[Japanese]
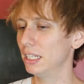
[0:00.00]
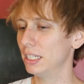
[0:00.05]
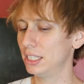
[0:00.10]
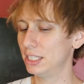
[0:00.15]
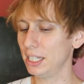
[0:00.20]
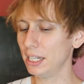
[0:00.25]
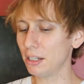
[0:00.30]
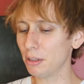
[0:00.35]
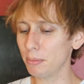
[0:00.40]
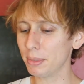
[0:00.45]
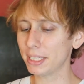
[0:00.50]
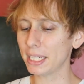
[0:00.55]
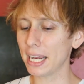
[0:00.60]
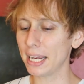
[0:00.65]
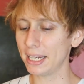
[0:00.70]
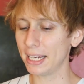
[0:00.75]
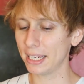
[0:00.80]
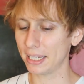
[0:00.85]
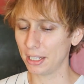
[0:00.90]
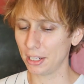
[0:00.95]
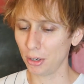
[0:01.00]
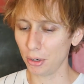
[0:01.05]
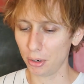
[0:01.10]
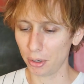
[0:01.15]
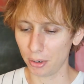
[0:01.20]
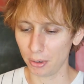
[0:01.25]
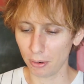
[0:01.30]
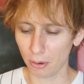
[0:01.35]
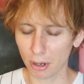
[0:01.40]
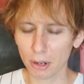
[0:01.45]
してるみたいんだけ
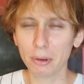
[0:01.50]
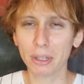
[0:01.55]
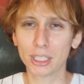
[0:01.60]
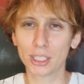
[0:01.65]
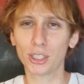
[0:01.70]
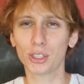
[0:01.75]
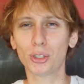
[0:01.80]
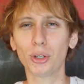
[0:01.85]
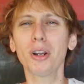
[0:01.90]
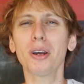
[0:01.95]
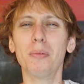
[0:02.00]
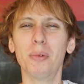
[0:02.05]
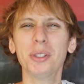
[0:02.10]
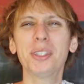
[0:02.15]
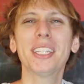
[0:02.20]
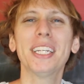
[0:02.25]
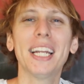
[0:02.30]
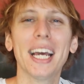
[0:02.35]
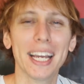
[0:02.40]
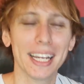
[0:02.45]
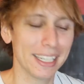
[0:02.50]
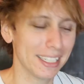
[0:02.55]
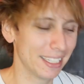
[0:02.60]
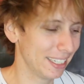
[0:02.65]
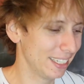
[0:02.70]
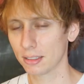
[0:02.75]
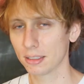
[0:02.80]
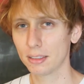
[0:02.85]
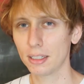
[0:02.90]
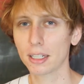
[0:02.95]
ど俺はそれを持ってない
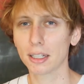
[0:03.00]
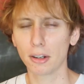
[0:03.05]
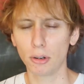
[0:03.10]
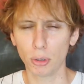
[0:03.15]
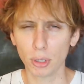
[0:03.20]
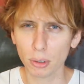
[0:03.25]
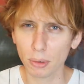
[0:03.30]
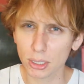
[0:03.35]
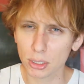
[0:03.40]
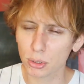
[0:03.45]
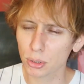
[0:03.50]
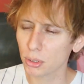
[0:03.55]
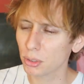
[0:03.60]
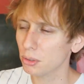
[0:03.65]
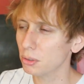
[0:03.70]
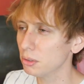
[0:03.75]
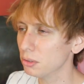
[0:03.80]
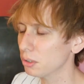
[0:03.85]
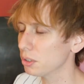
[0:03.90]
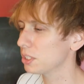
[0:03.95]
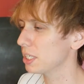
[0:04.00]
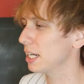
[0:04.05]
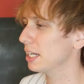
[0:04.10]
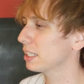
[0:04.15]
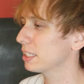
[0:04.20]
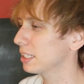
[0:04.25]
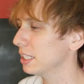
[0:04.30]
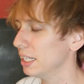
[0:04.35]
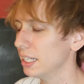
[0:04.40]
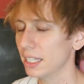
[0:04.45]
だから俺はそういう運動じゃな
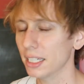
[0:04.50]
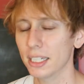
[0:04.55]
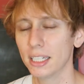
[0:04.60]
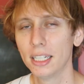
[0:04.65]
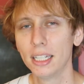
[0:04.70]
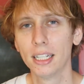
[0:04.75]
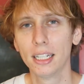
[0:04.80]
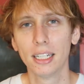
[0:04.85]
くて